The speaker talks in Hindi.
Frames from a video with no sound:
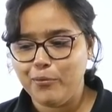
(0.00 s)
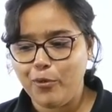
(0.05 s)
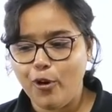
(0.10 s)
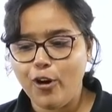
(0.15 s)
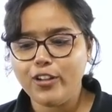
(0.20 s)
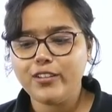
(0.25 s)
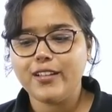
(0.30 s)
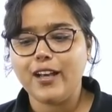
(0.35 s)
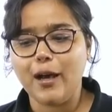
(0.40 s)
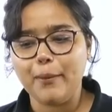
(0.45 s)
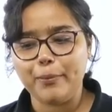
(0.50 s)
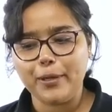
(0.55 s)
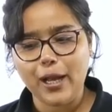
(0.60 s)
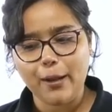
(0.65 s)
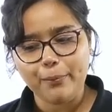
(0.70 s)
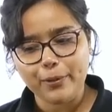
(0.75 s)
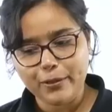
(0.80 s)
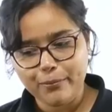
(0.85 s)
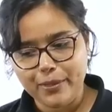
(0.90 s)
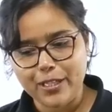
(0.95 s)
बहुत
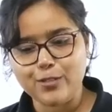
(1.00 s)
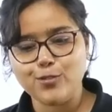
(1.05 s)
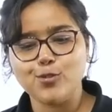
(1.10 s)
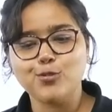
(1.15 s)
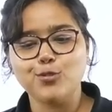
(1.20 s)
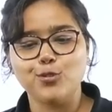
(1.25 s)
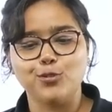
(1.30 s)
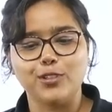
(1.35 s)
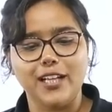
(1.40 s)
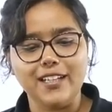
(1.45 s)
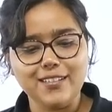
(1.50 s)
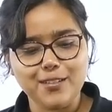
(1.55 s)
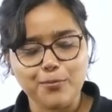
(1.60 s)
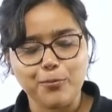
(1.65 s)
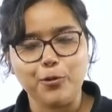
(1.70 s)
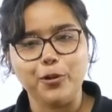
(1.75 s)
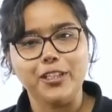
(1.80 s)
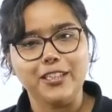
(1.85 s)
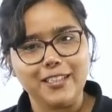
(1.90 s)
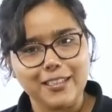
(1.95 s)
अपनापन महसूस होता है जब
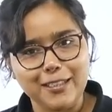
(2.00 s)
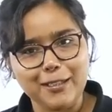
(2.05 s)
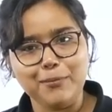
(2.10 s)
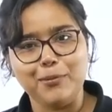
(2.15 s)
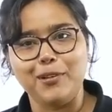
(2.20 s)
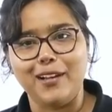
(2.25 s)
कोई दीदी